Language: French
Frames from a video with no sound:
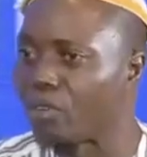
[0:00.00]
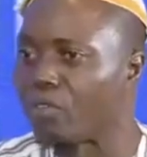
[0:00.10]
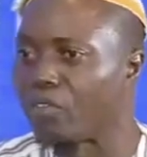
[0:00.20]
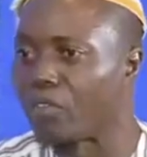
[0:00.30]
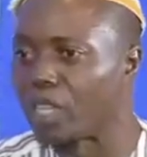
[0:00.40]
on
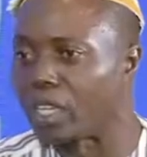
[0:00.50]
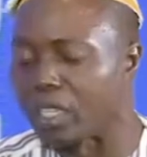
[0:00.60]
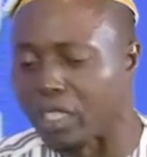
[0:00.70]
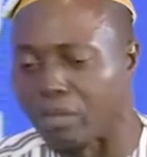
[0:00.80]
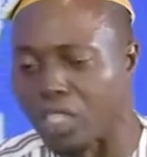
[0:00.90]
veut faire
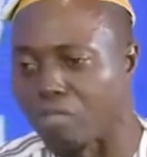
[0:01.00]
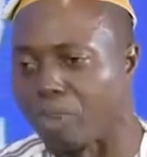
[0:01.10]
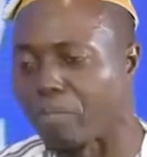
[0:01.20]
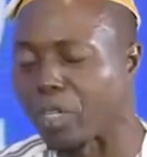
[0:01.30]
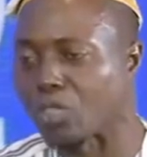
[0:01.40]
des
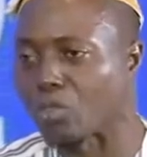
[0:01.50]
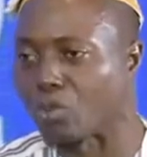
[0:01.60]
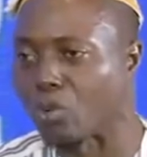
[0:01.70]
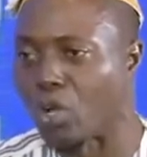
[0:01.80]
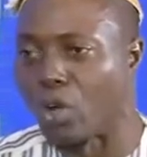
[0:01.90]
aménagements
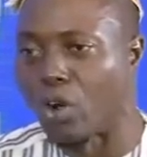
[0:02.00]
pastoraux,